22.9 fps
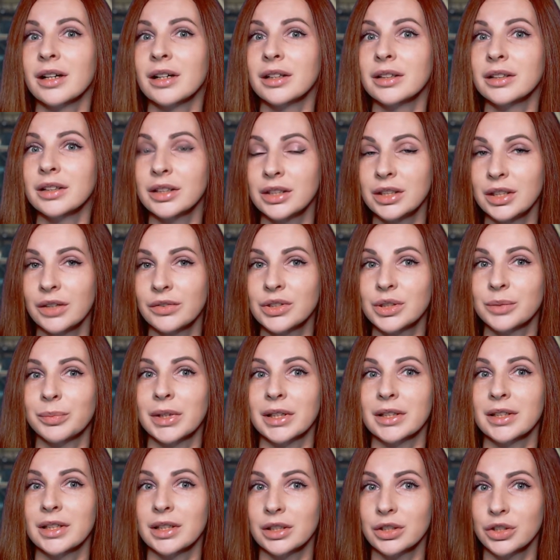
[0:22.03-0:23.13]
Рынок нефти
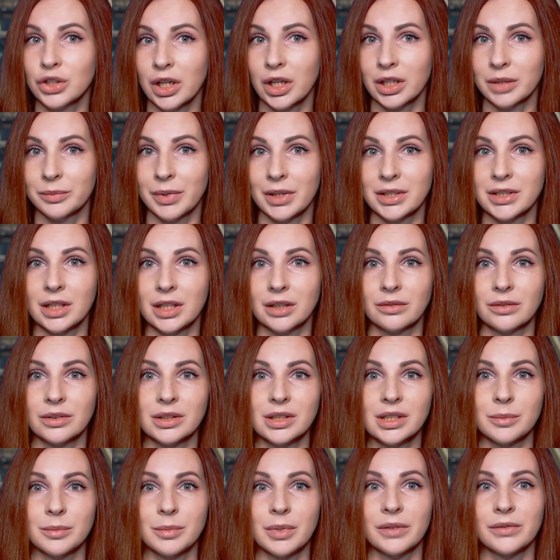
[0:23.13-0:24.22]
продолжает притягивать
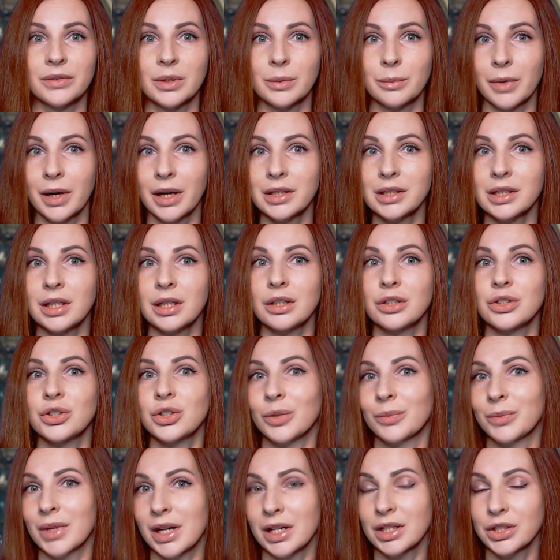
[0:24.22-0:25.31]
к себе внимание, и
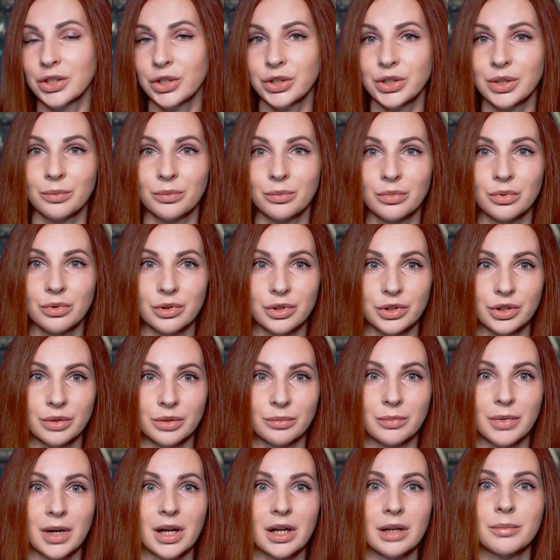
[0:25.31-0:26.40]
чем дальше, тем больше.
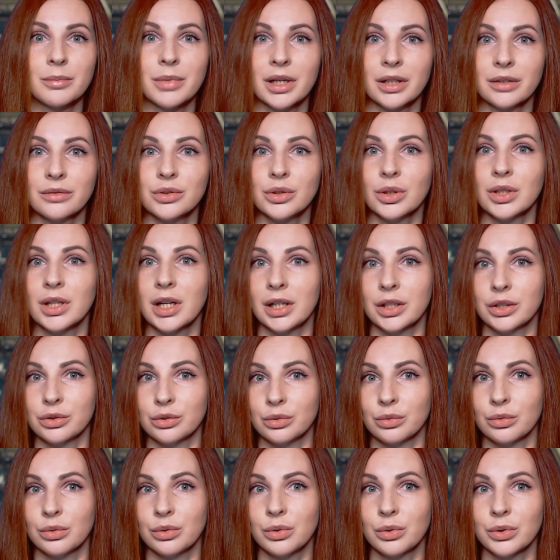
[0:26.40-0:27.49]
Баррель Brent все
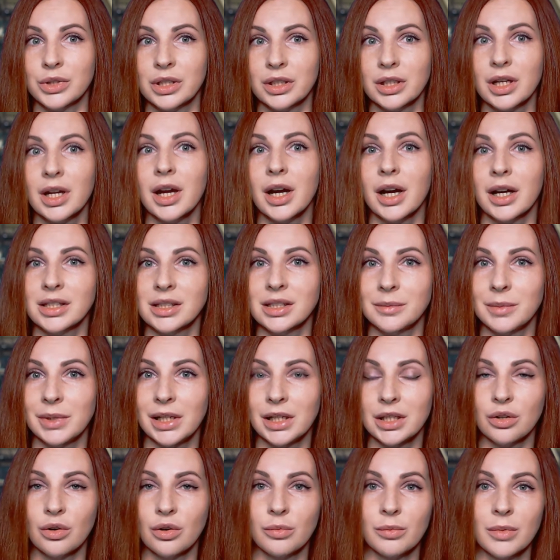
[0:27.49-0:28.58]
дальше уходит от
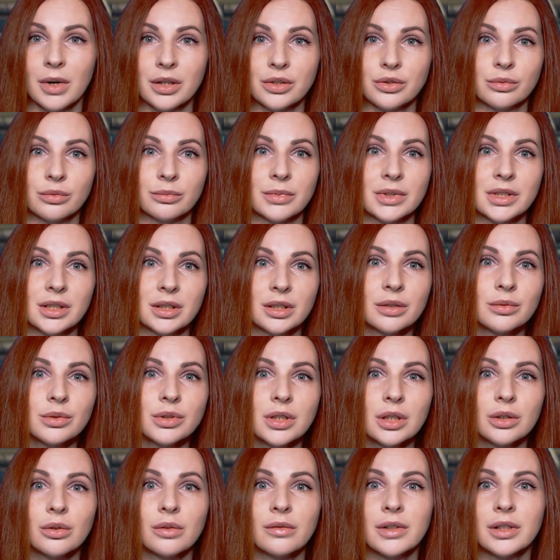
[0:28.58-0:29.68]
7-летнего максимума цены,
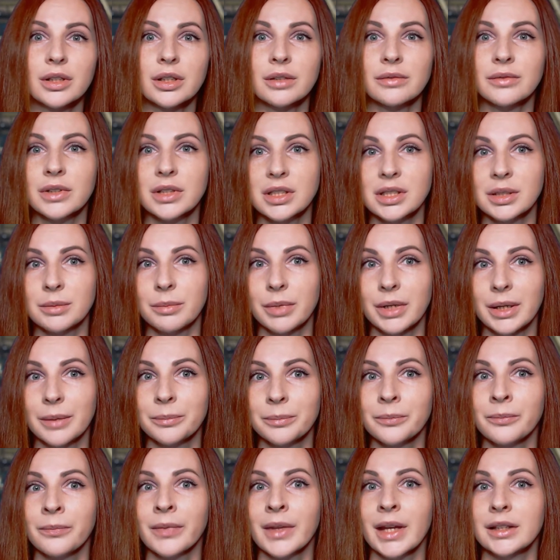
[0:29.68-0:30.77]
установленной в октябре.
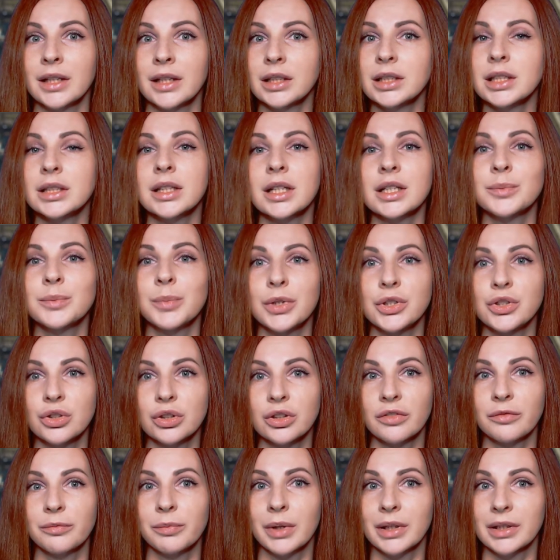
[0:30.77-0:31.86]
На этот раз
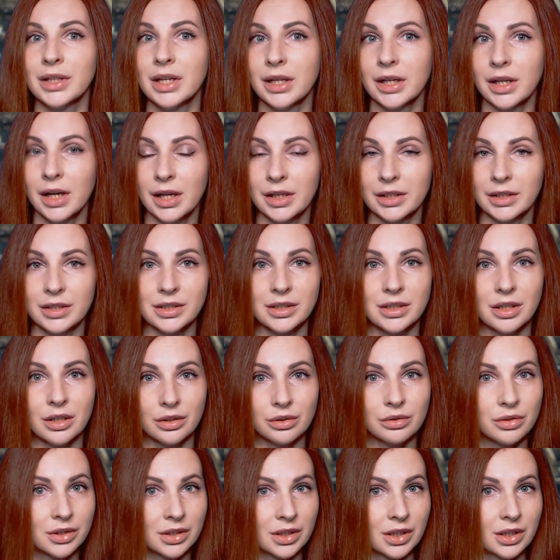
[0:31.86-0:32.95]
причина вполне реальная,
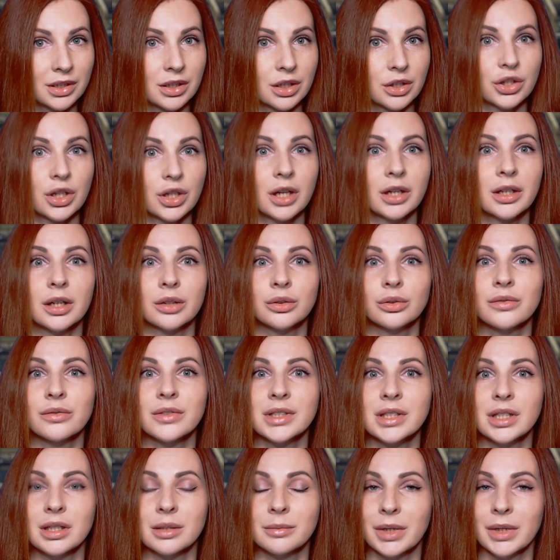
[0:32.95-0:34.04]
серьезная. США
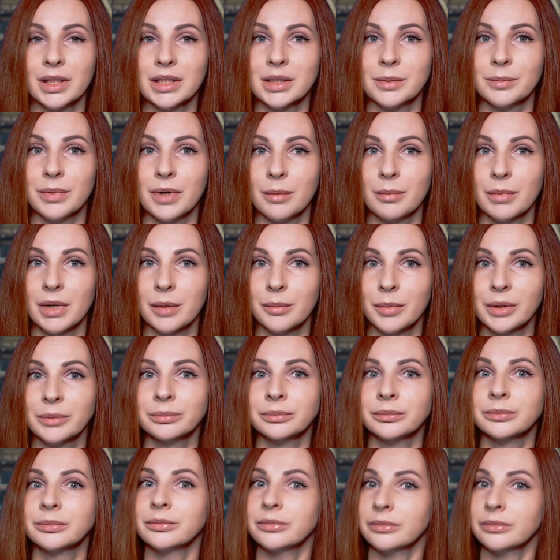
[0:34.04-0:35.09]
готовы заниматься проблемой